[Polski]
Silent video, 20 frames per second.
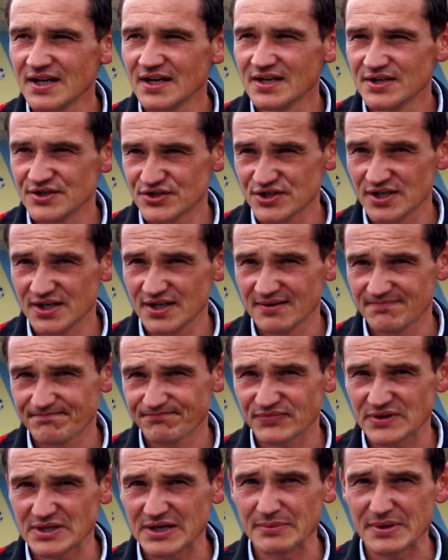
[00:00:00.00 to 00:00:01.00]
że
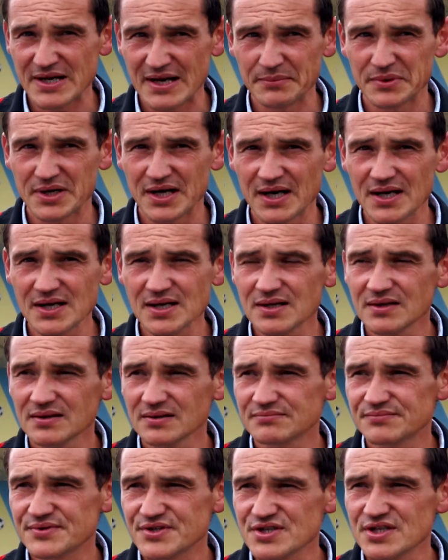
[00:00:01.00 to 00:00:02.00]
ta bramka
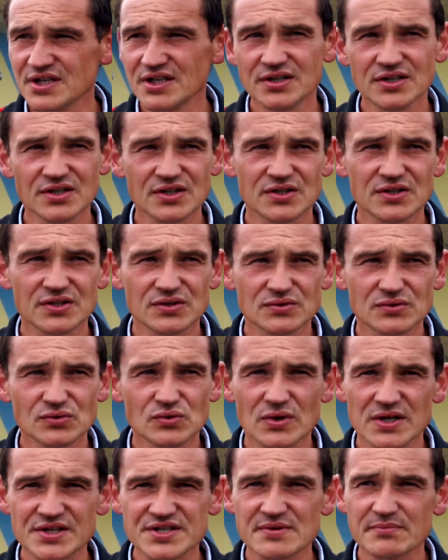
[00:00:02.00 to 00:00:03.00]
przy innych
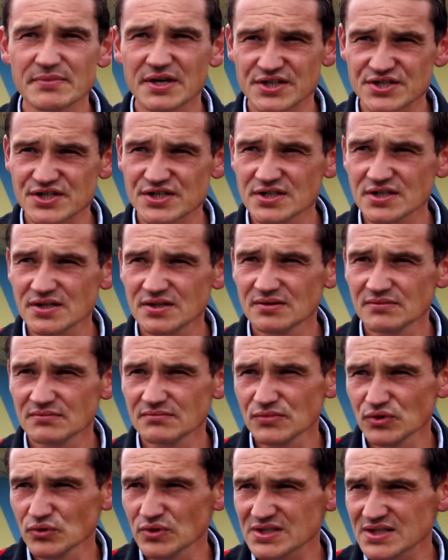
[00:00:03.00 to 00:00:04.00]
układzie meczy
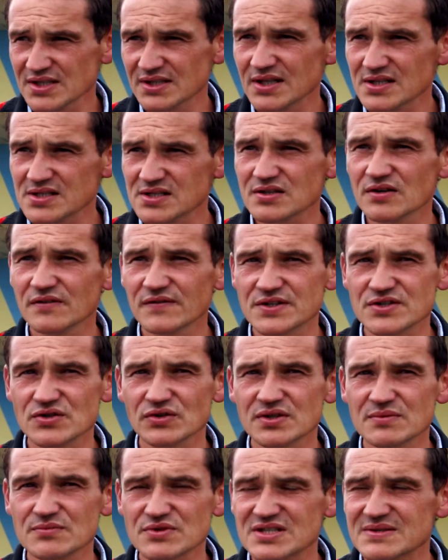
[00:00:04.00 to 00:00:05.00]
mogła zadecydować o
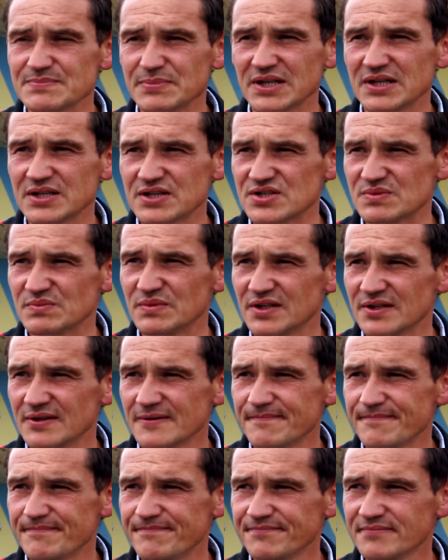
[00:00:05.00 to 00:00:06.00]
tym, że spadliśmy.
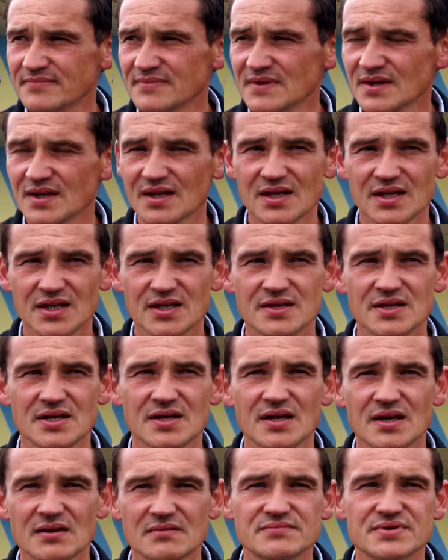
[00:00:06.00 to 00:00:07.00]

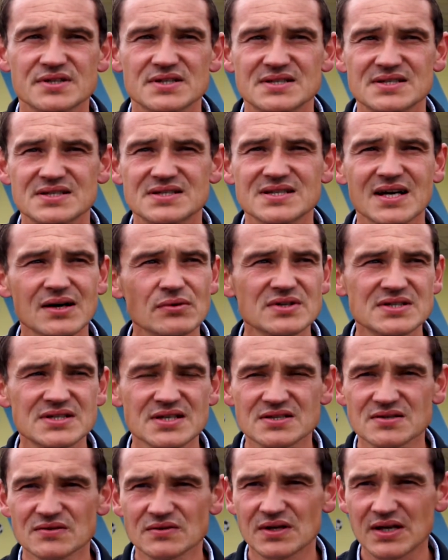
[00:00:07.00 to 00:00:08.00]
I przez cały
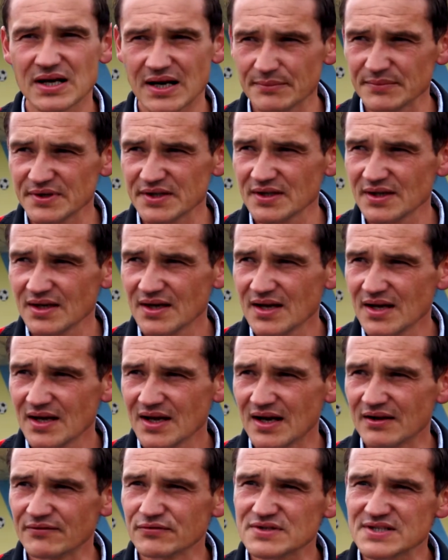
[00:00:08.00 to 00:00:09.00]
sezon gramy,
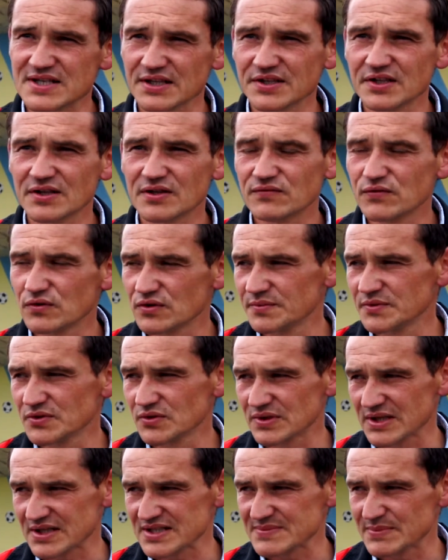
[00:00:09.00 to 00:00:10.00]
a w ostatnich dwóch
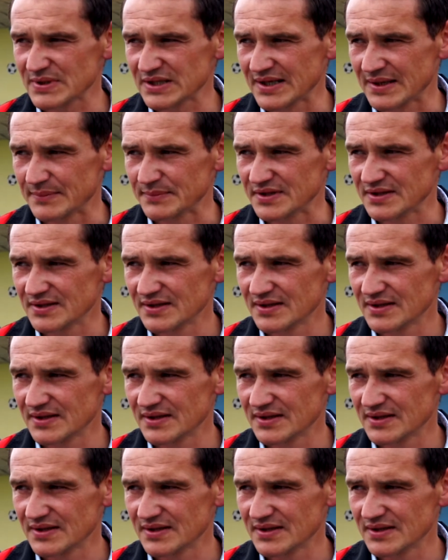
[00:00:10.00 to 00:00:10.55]
minutach spadamy.